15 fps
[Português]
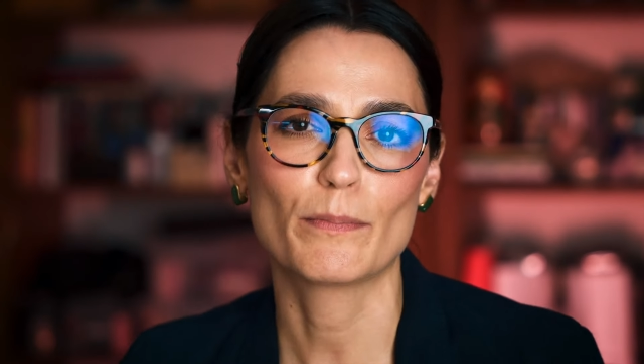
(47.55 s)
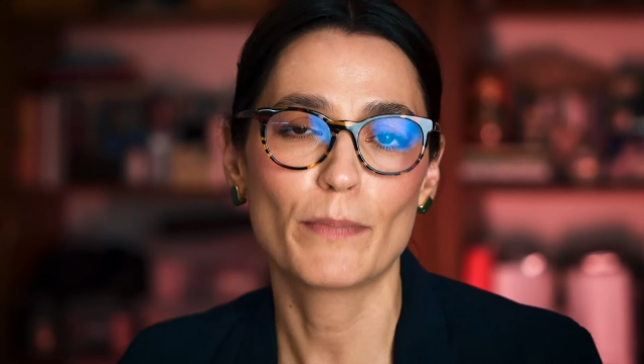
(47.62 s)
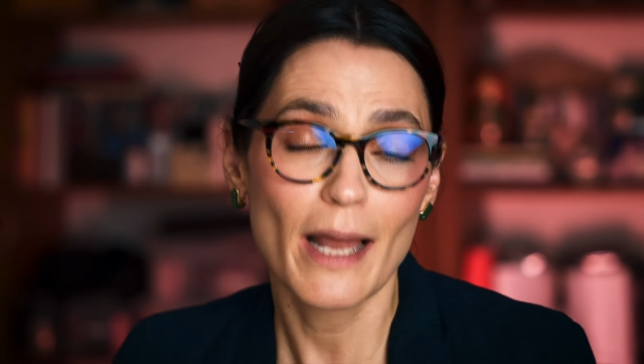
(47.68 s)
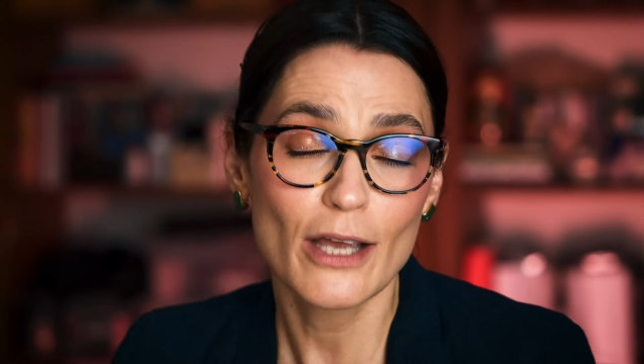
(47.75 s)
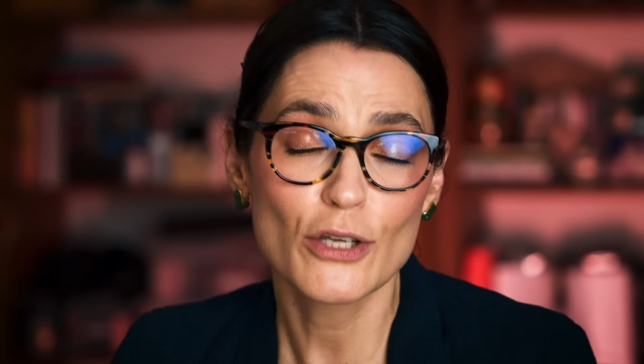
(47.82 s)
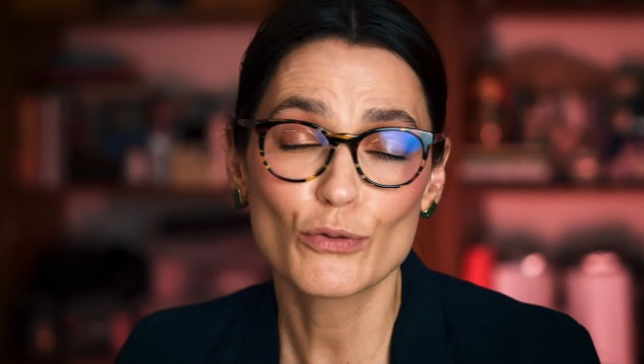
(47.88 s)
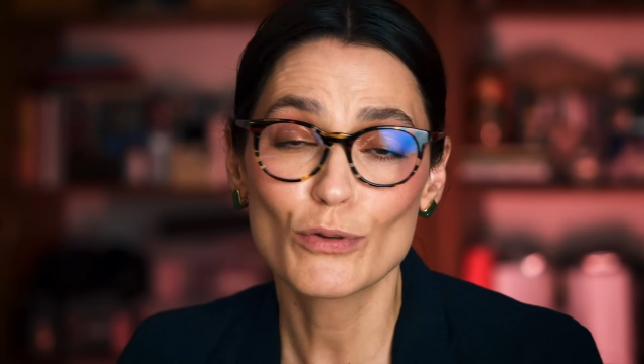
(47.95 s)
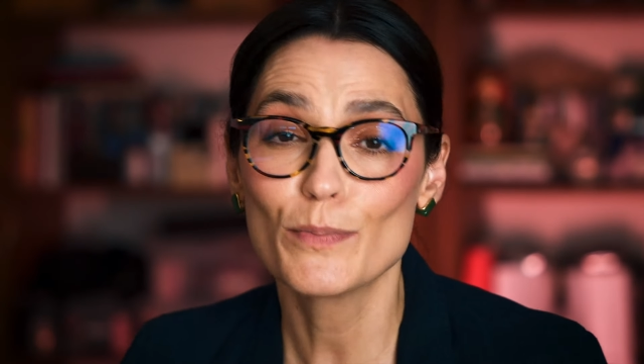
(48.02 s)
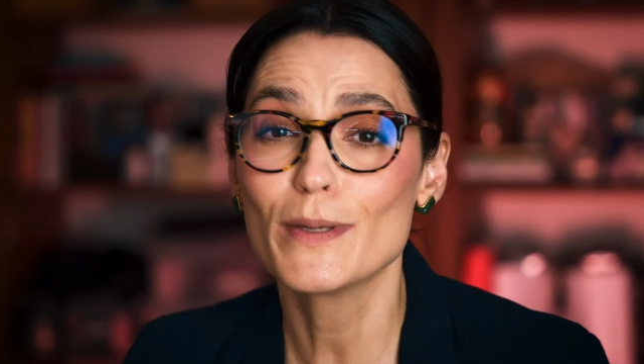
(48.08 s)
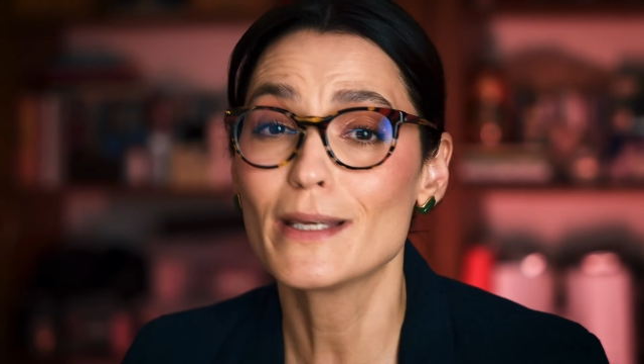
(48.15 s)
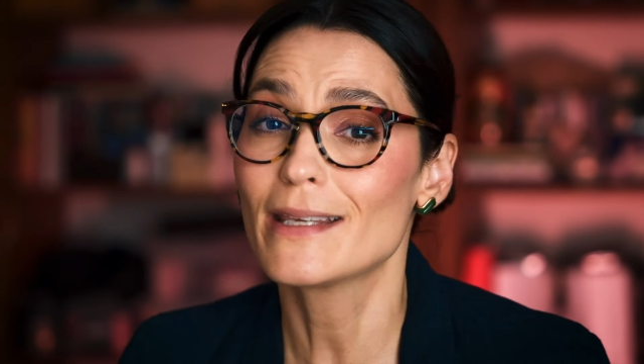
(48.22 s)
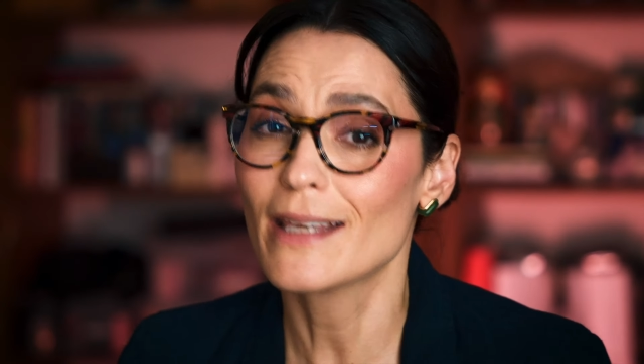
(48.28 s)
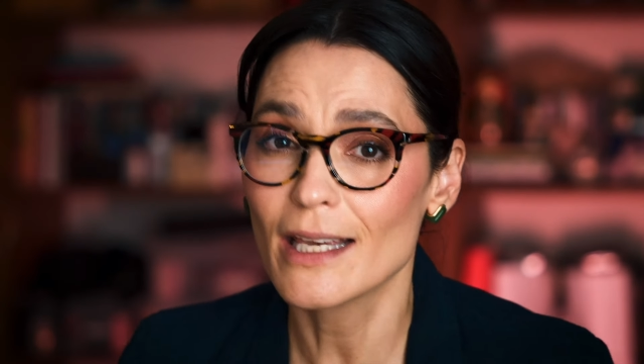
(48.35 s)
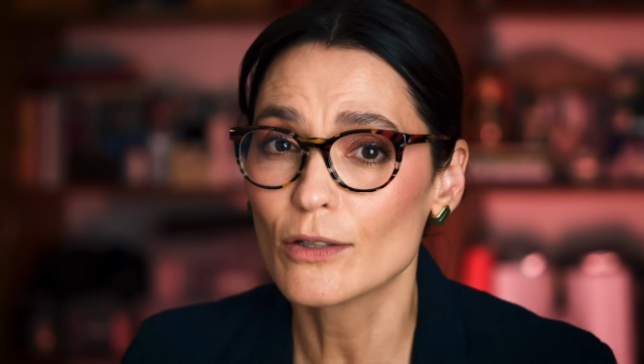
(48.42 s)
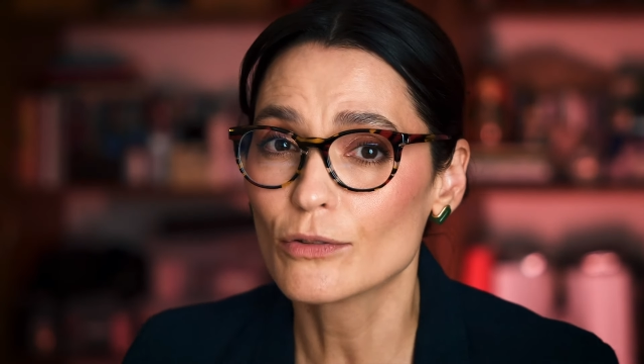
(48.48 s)
plástico em
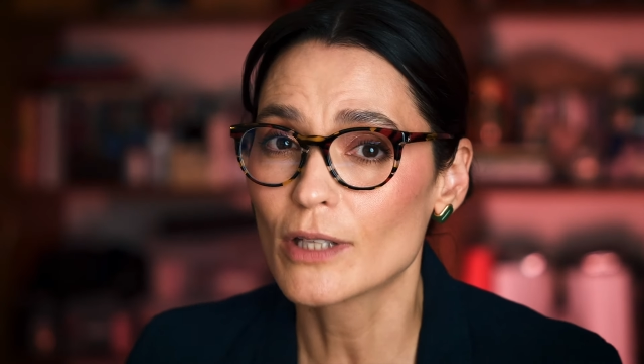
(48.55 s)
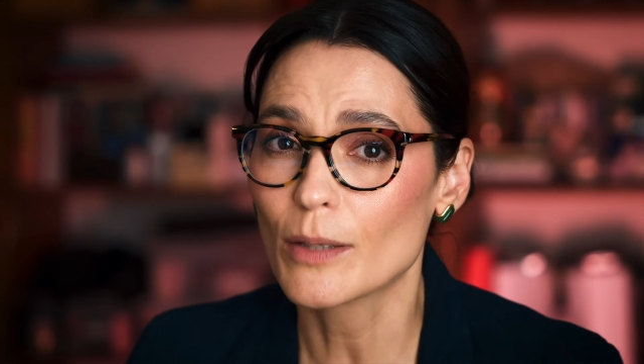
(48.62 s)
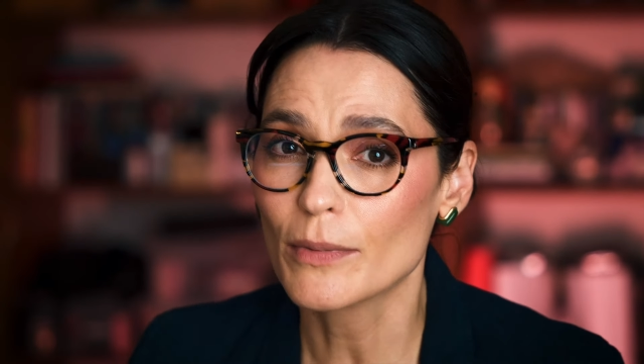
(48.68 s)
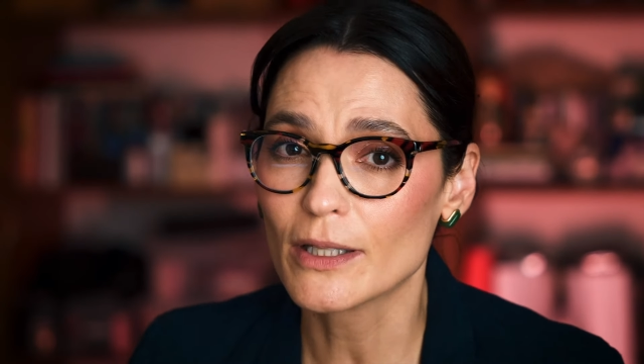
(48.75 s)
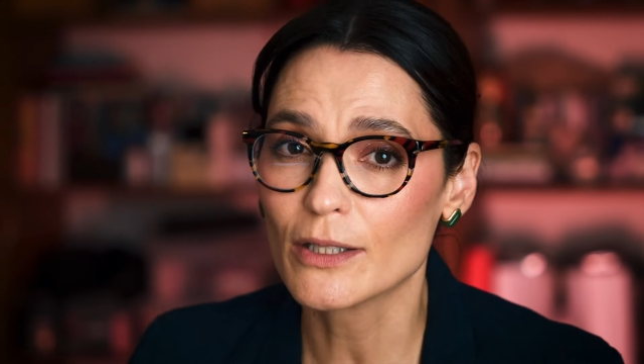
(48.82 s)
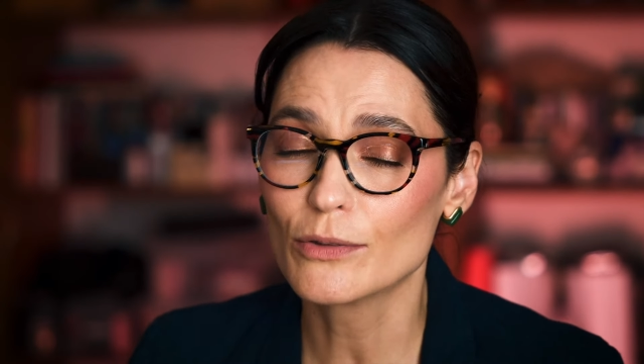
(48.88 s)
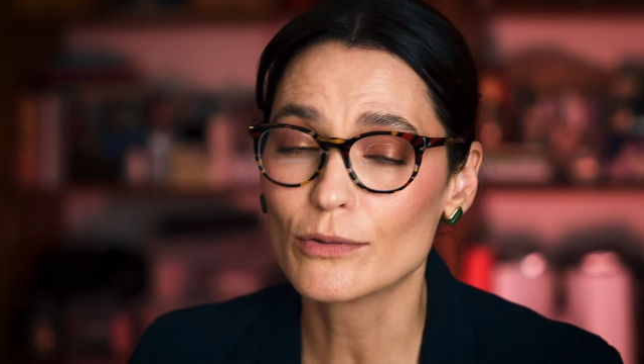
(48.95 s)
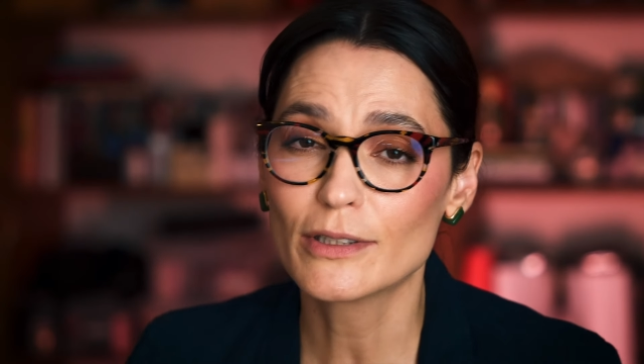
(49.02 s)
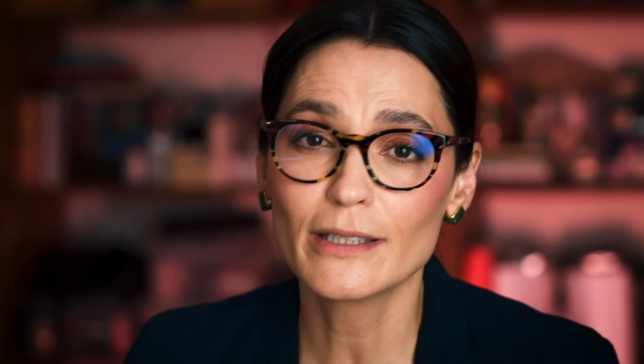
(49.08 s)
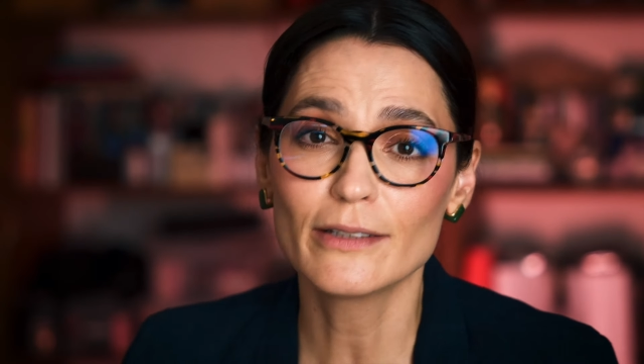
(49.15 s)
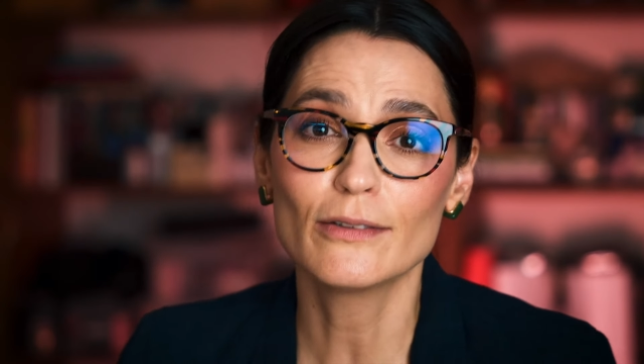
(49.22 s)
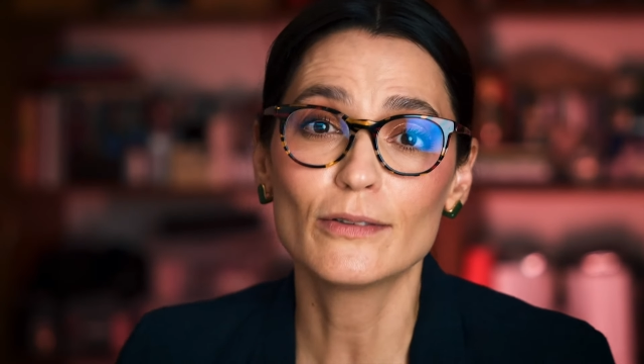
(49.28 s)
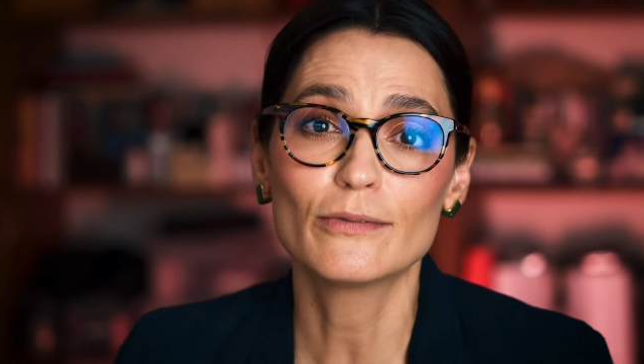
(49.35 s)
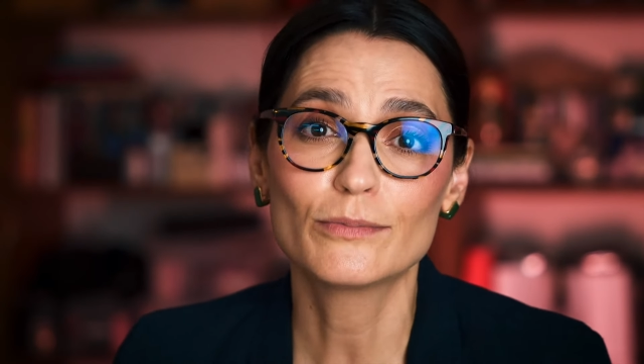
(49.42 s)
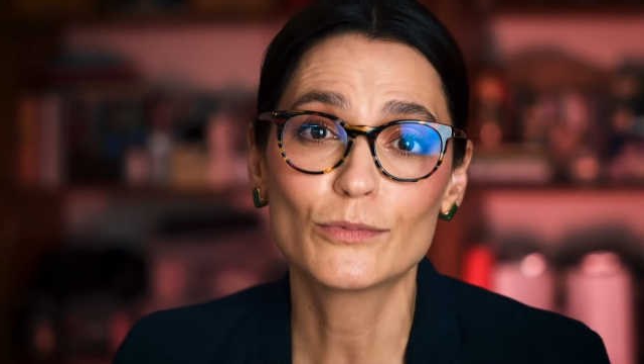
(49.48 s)
pequeno tamanho que